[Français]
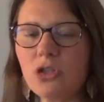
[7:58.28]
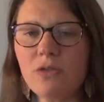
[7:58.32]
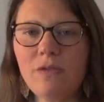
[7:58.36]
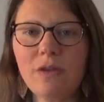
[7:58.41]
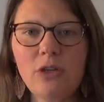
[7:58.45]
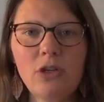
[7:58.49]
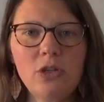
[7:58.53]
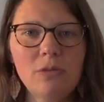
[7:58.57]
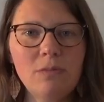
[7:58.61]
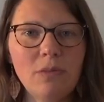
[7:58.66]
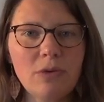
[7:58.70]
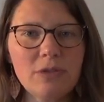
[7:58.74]
je vais
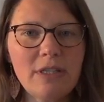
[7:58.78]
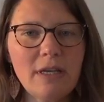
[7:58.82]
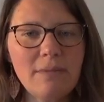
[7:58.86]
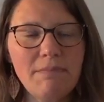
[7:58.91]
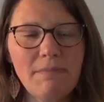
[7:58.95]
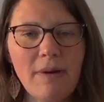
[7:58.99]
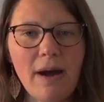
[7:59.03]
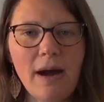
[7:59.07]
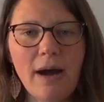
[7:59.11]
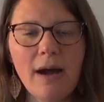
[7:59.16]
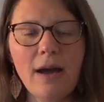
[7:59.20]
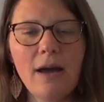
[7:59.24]
commencer
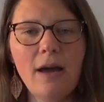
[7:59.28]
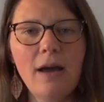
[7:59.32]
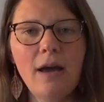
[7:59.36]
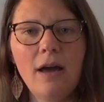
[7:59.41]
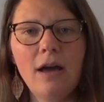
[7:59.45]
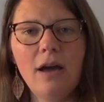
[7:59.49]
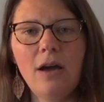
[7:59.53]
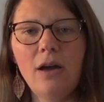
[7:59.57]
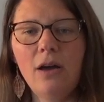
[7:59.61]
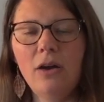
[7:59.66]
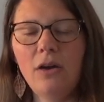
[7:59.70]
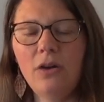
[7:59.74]
par
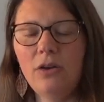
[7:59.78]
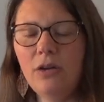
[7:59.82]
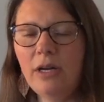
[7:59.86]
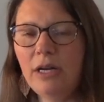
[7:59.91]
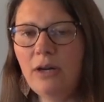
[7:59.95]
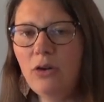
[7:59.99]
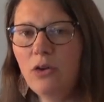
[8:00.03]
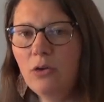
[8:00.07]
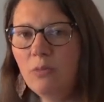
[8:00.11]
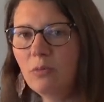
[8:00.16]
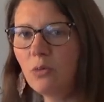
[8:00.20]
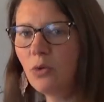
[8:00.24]

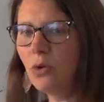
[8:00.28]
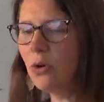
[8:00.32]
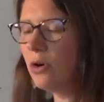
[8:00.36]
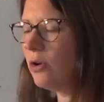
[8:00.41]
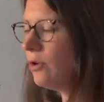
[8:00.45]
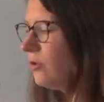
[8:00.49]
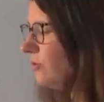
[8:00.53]
le mot